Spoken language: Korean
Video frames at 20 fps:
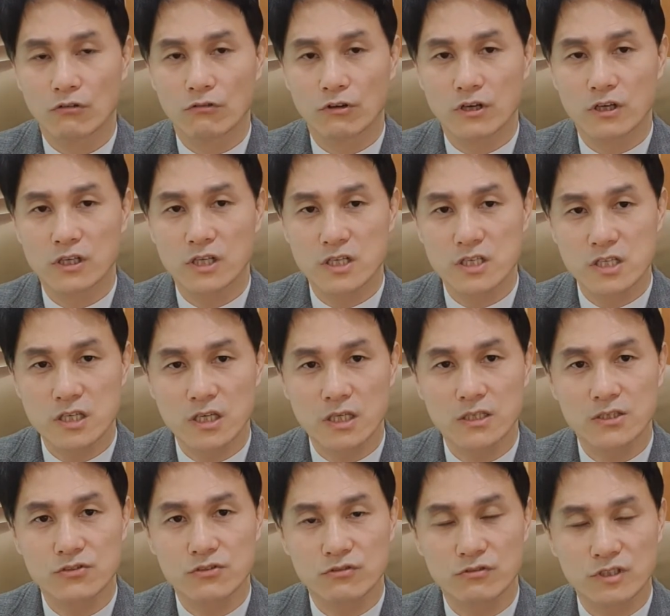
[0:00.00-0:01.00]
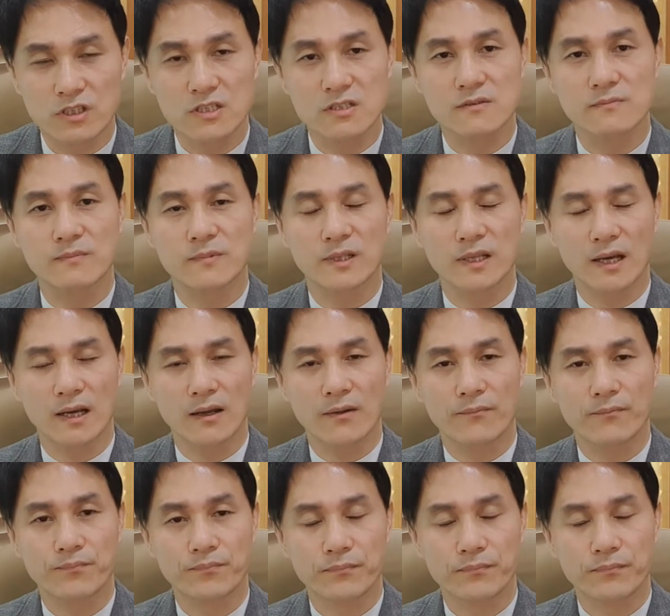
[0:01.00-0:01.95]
우리를 지킬 수 있습니다.